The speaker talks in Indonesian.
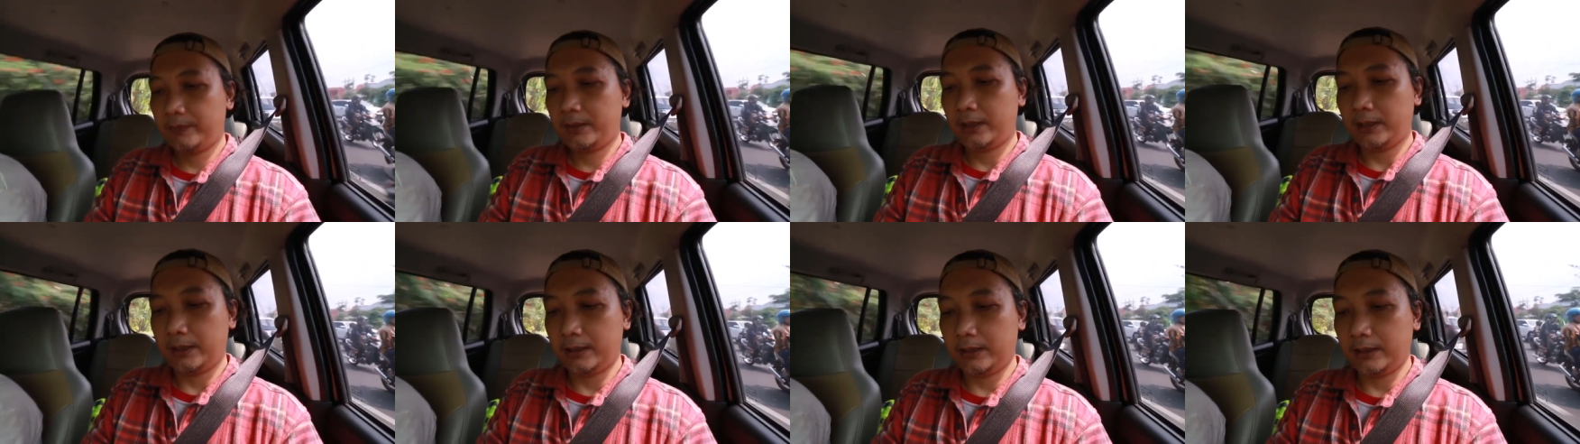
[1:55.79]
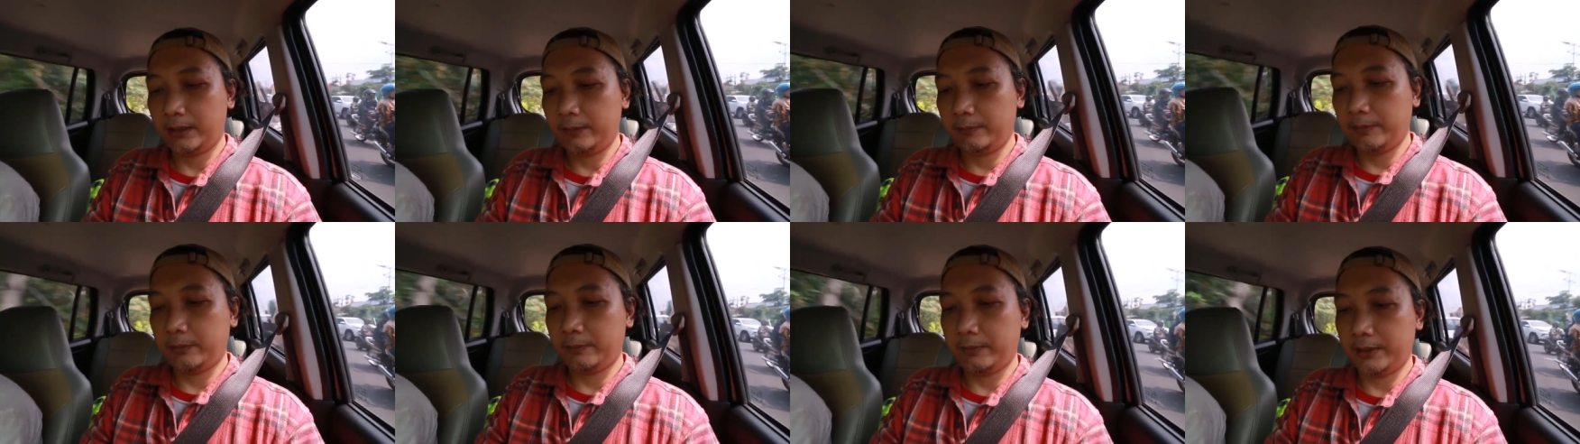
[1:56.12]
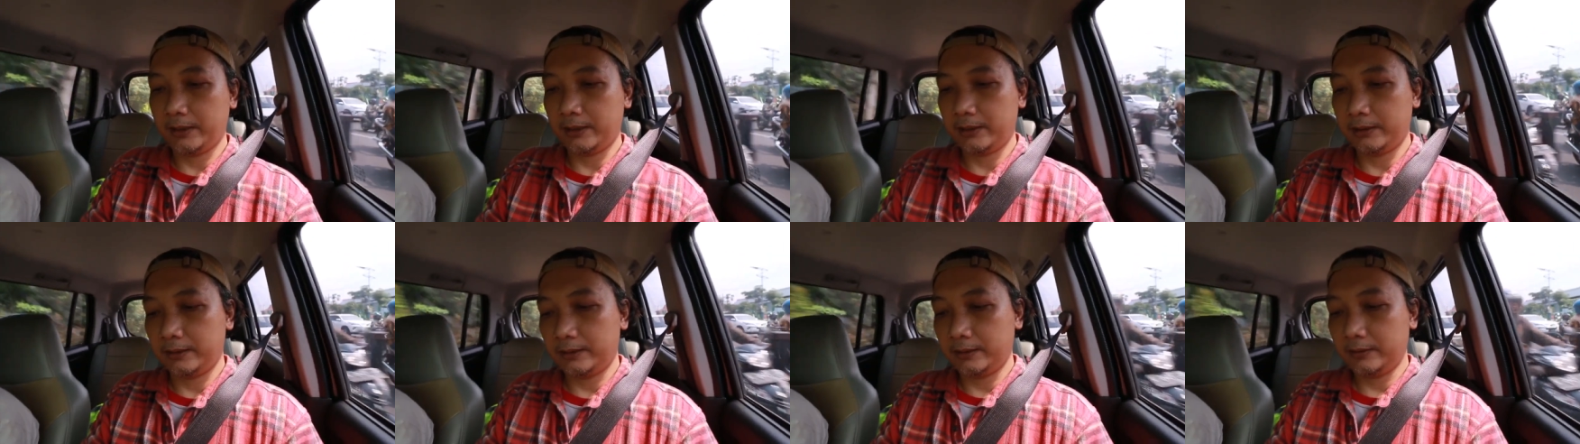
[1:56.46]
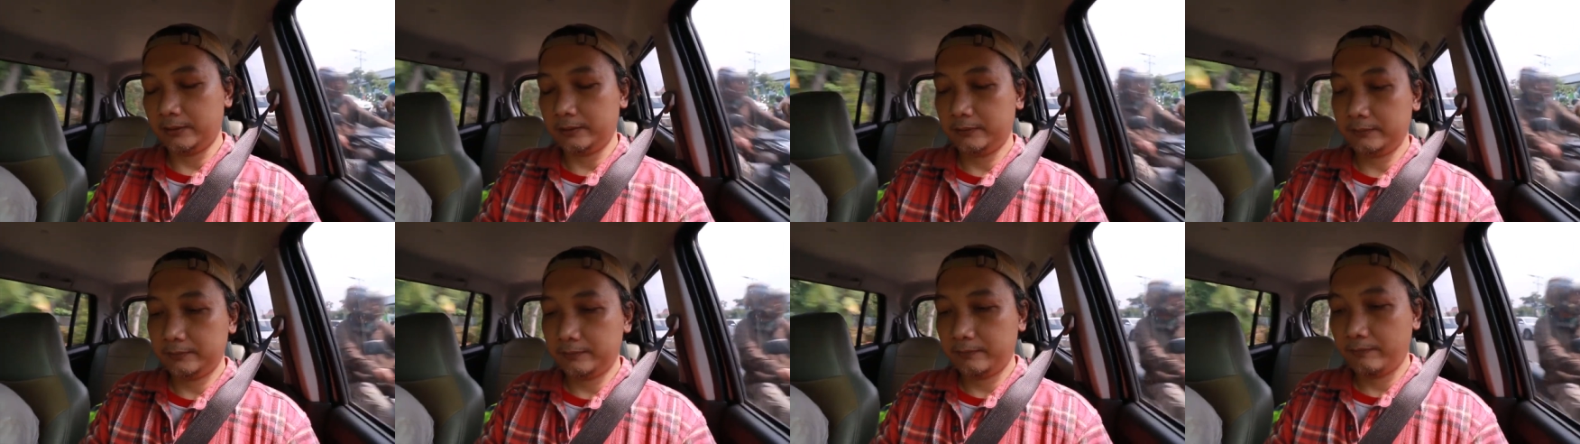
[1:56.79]
karena memang
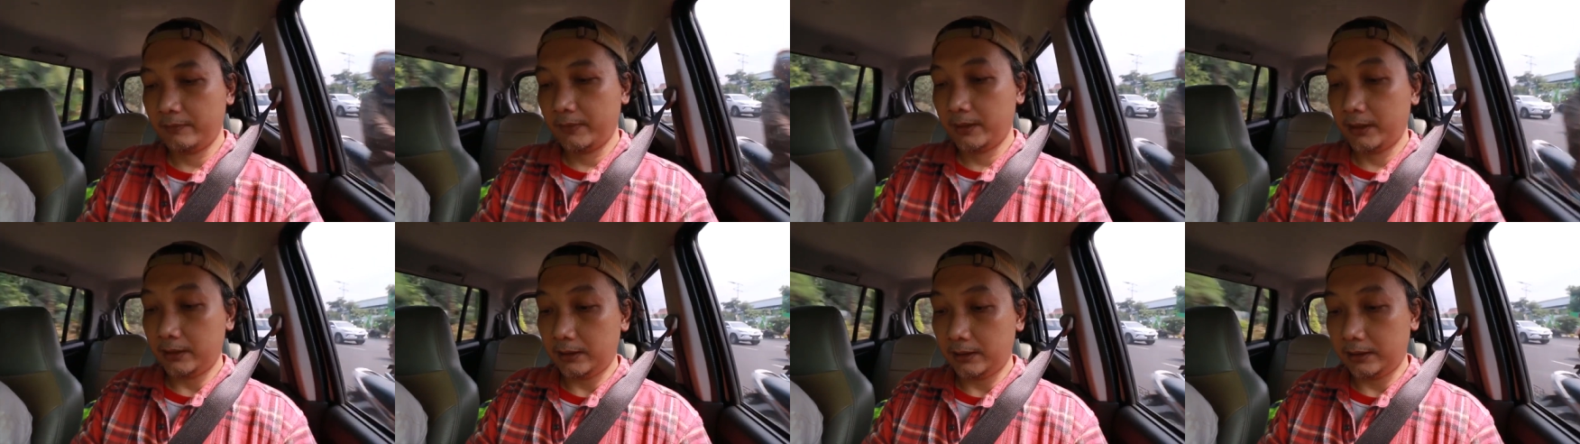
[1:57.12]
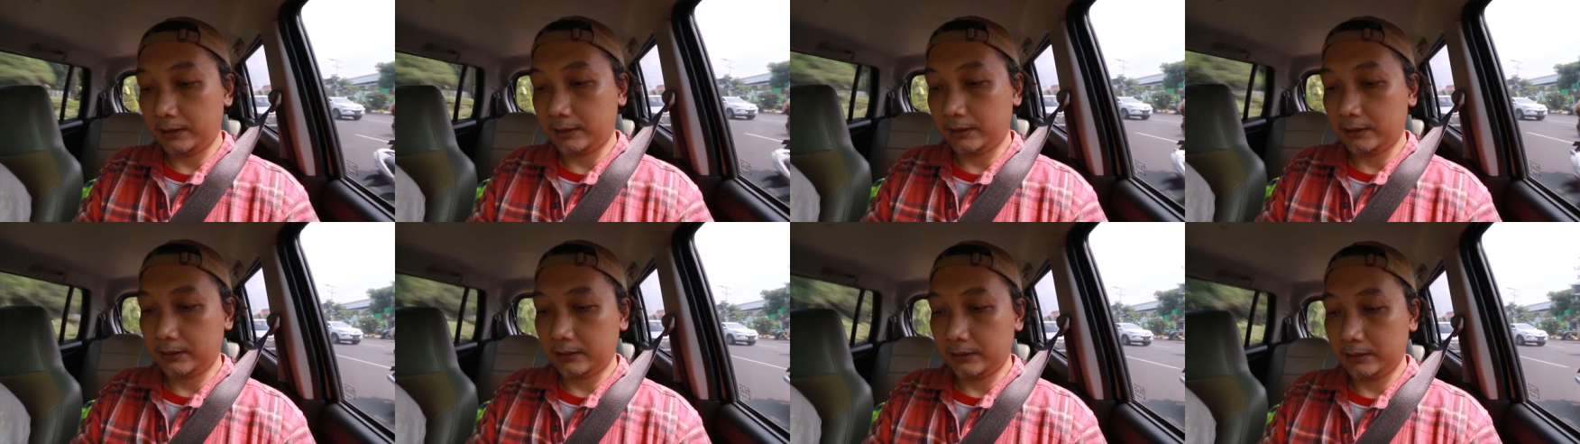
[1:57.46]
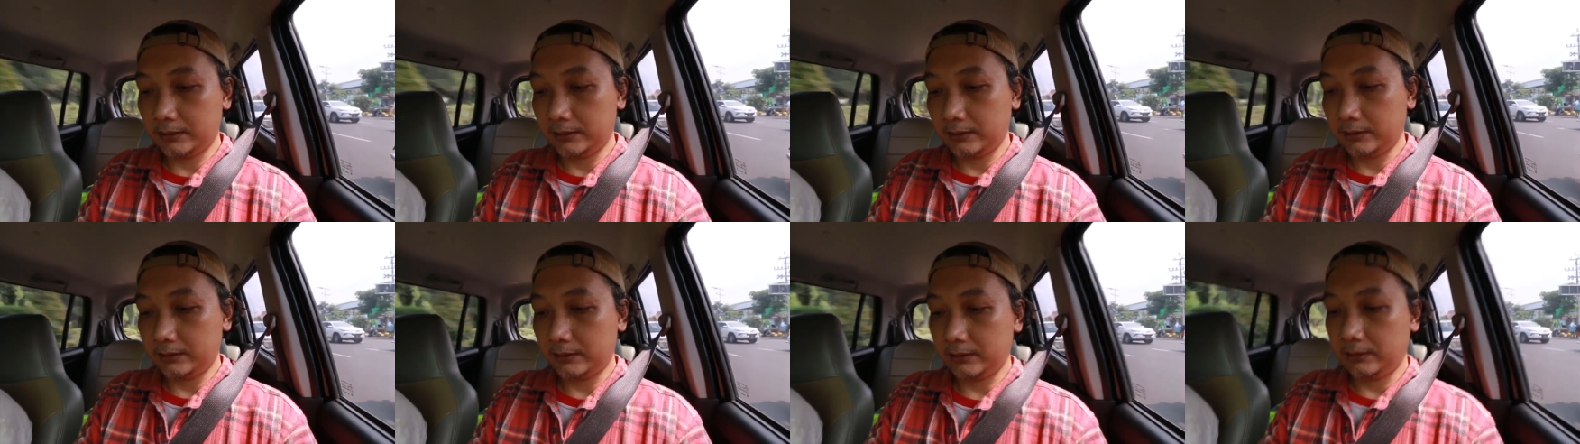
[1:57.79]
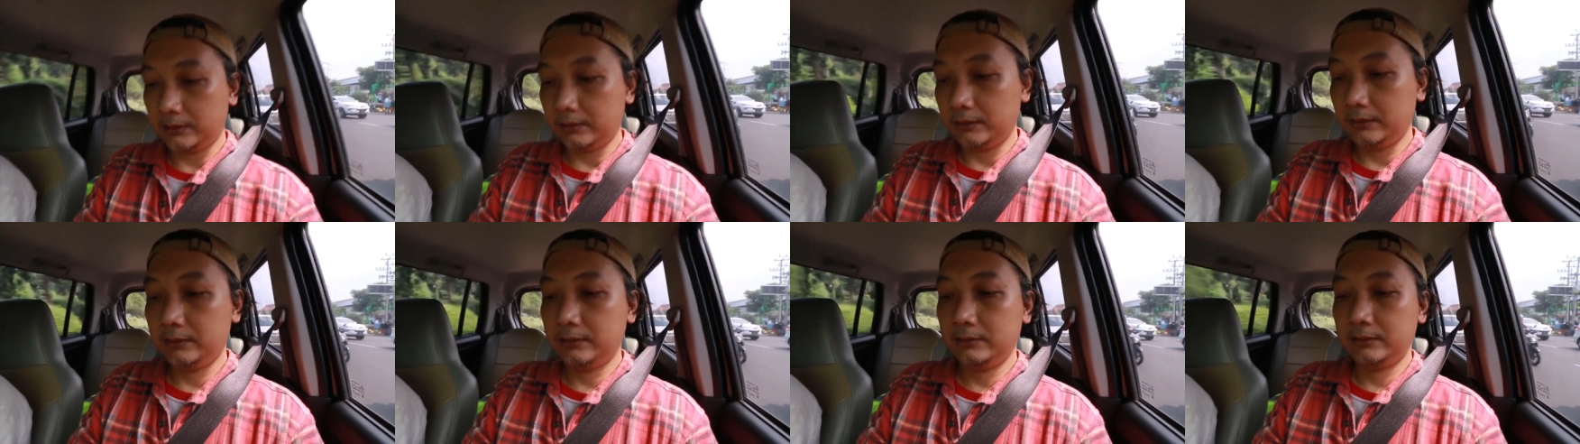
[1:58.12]

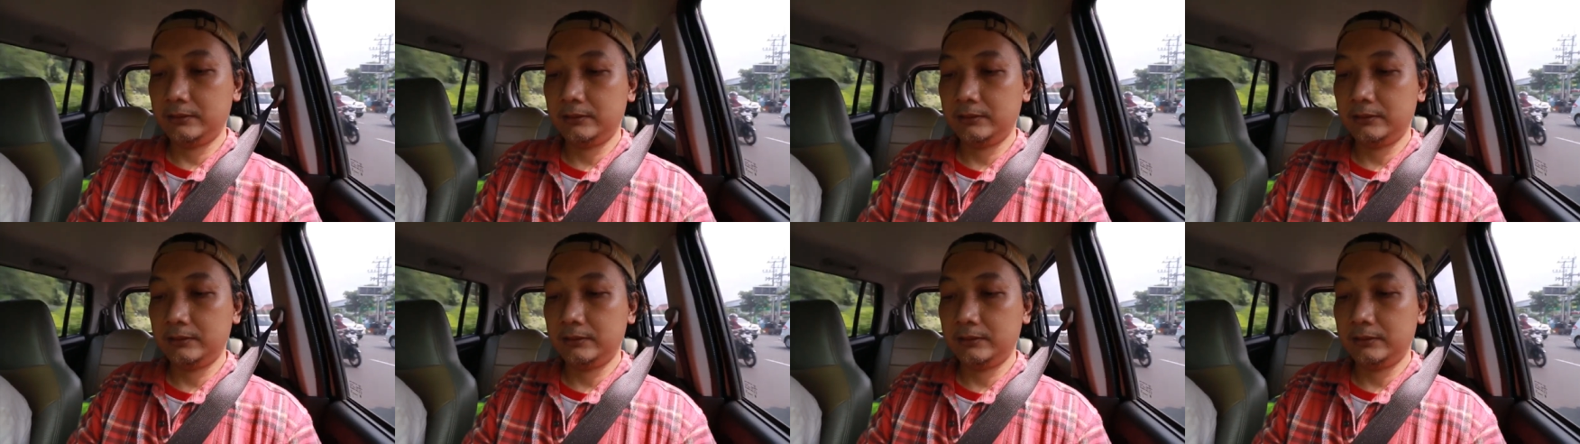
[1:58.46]
uh,